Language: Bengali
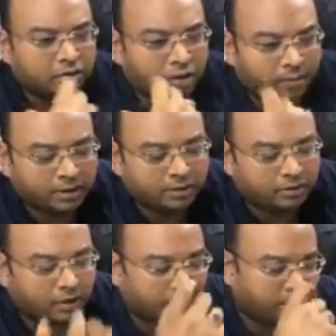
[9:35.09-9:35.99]
সবার
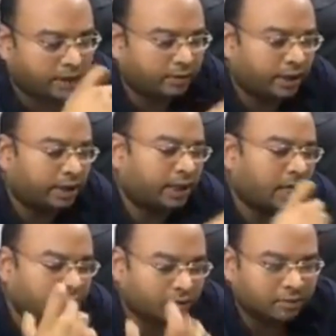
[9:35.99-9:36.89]
জন্য আমরা এই
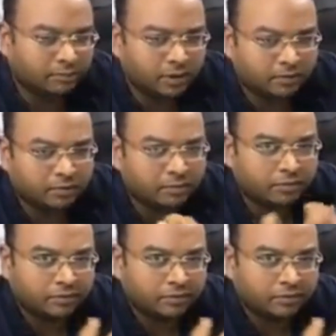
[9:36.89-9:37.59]
কার্যক্রমগুলো করব